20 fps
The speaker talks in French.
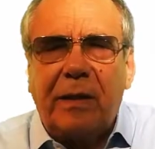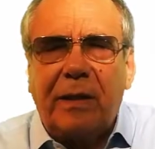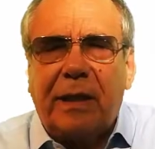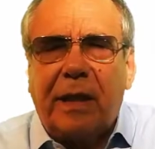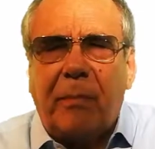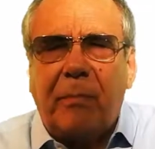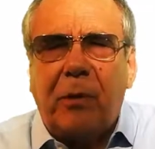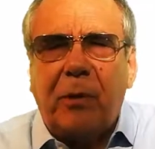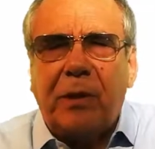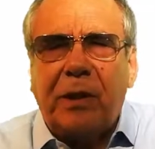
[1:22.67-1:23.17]

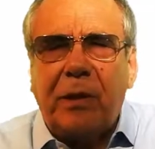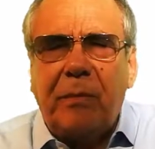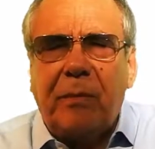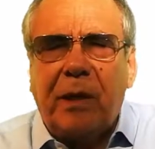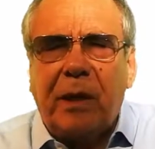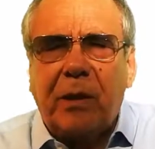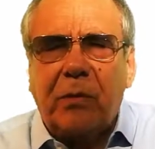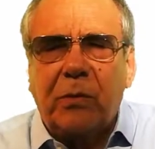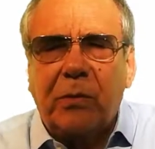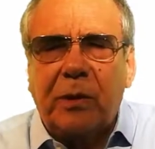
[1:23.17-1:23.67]
d'apporter
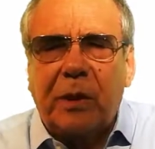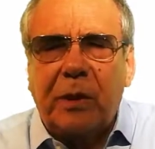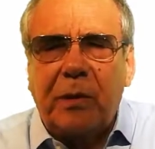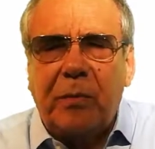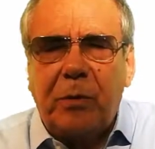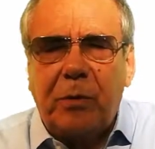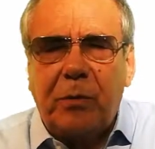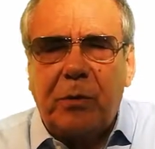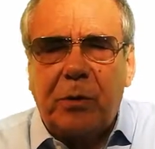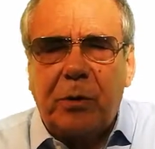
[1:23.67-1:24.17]
ma
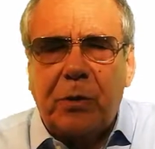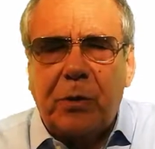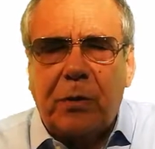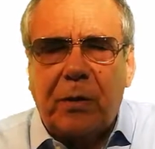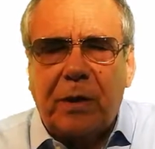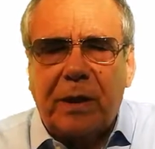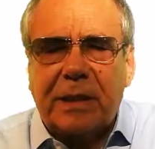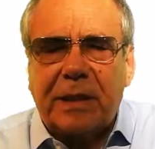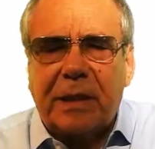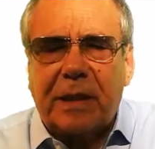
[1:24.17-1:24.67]
contribution
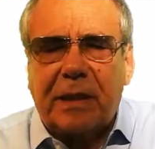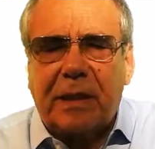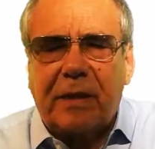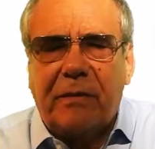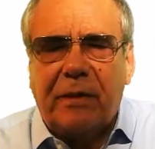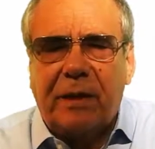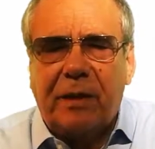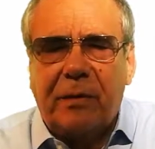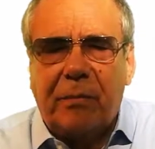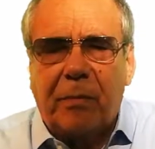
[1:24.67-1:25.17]
à cet
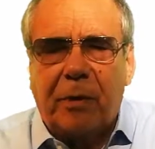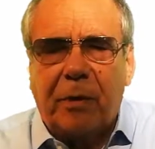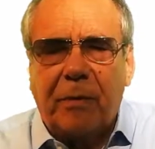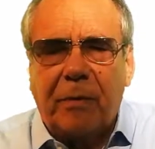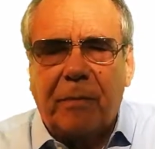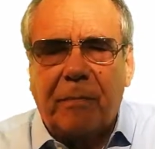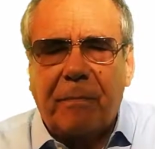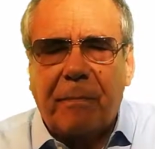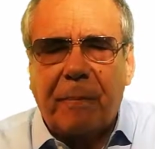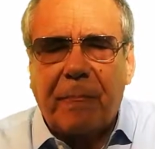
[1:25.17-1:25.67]

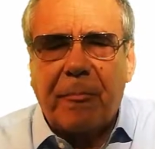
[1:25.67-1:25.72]
événement,